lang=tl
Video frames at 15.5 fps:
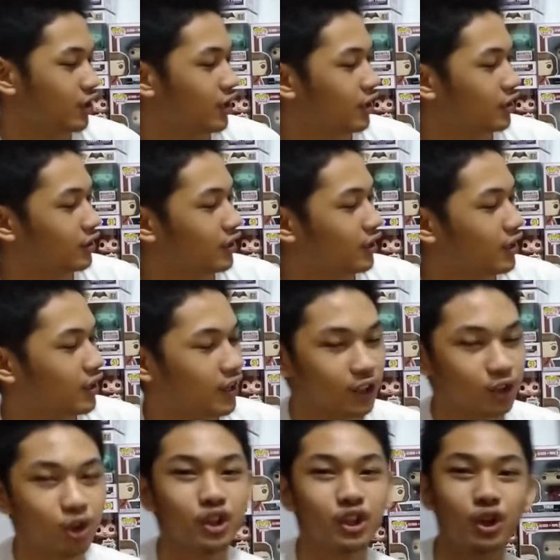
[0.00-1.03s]
At
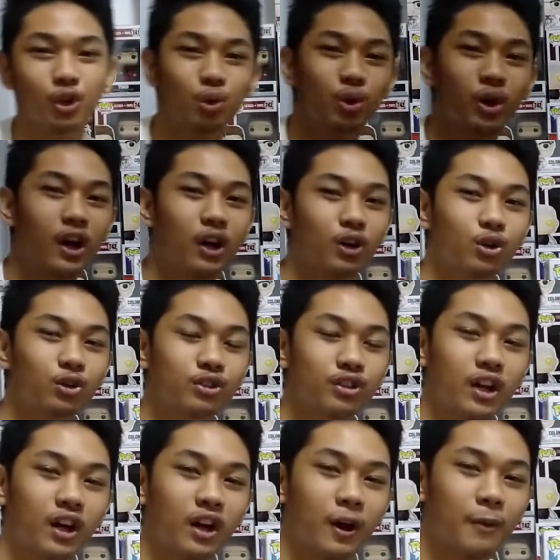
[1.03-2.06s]
ito ay nakuha ko
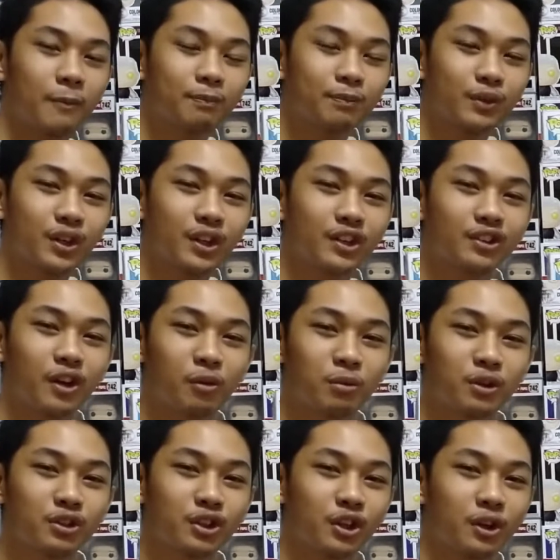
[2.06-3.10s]
sa isang
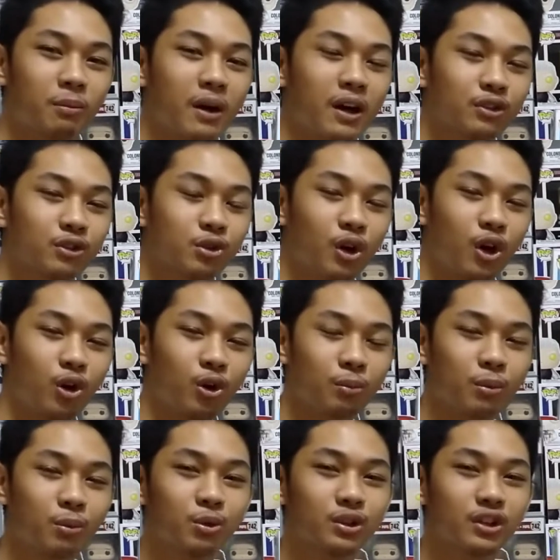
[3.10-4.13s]
mystery box nung ako'y
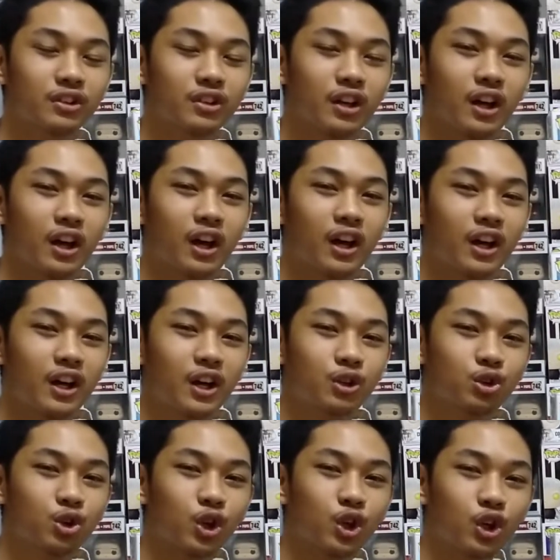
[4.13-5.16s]
pumunta sa
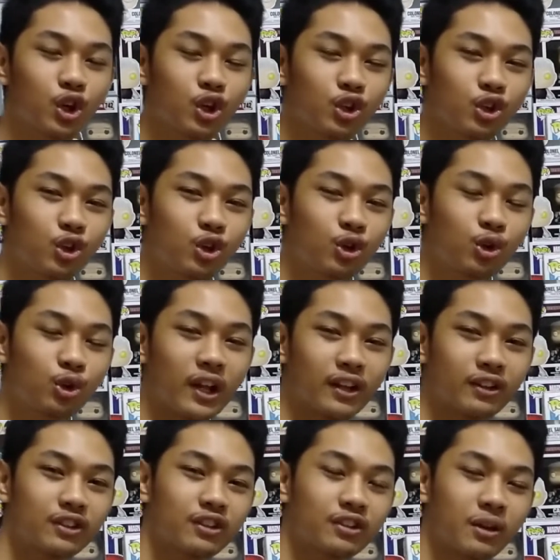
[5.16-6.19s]
Toycon nung
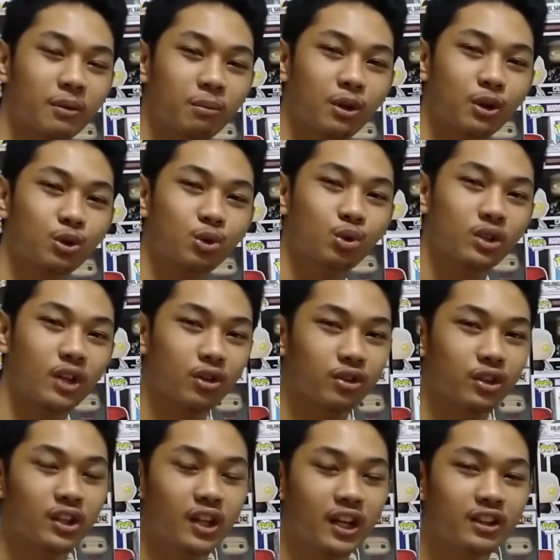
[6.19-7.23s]
last December
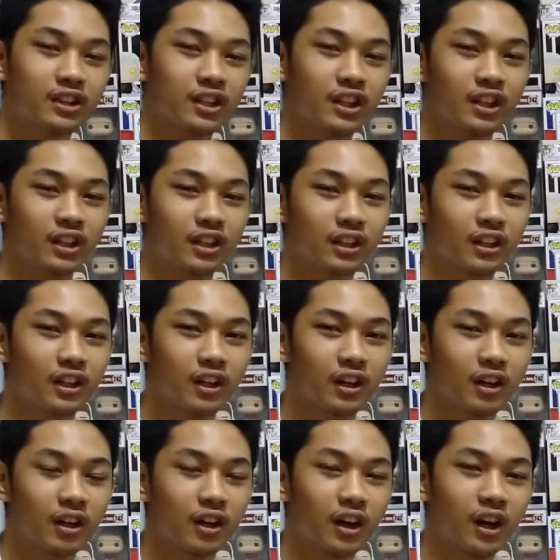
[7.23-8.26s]
2019
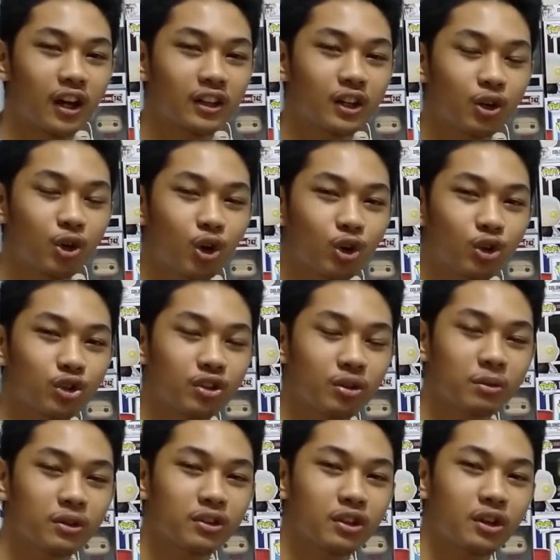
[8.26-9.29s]
at nakuha ko to
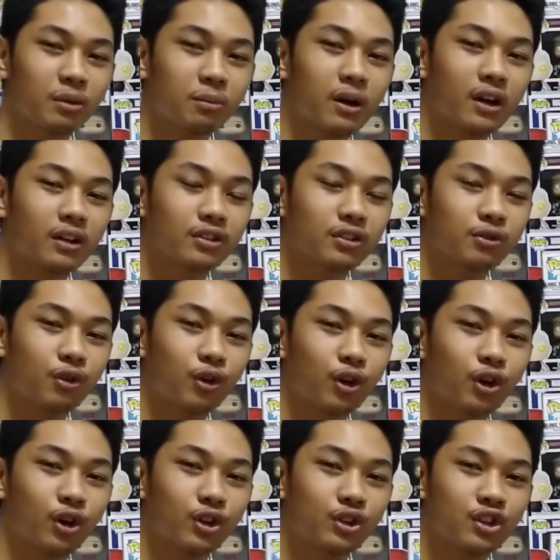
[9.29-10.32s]
sa mystery box
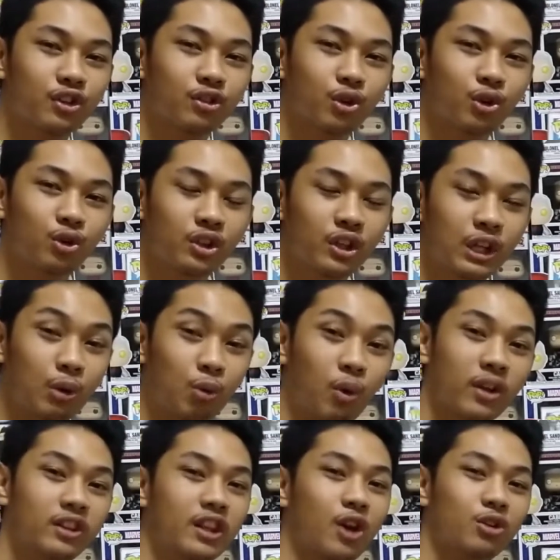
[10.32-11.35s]
for just only
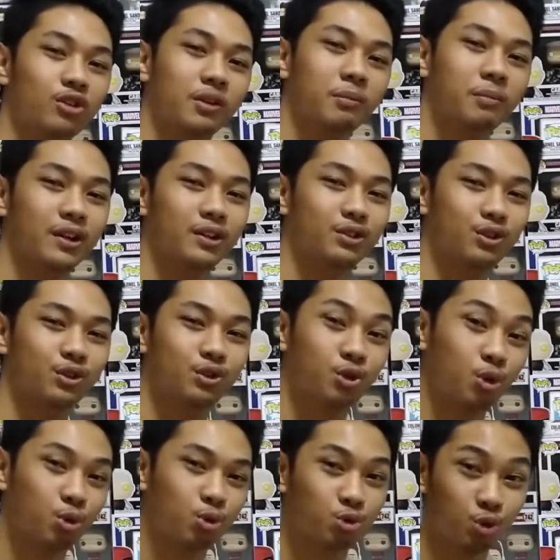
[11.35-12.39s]
1,000 pesos.
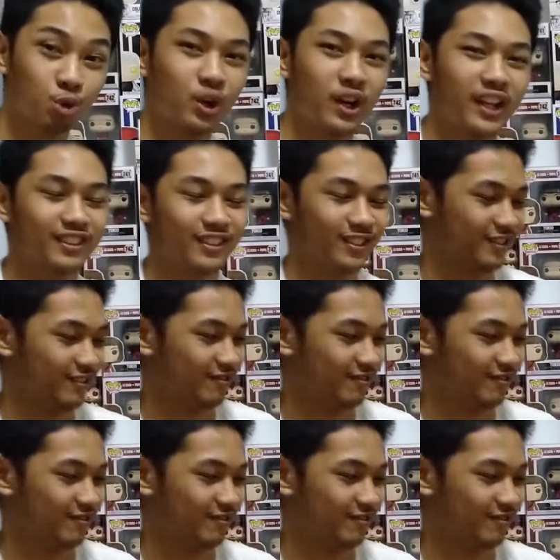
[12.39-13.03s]
So, sulit.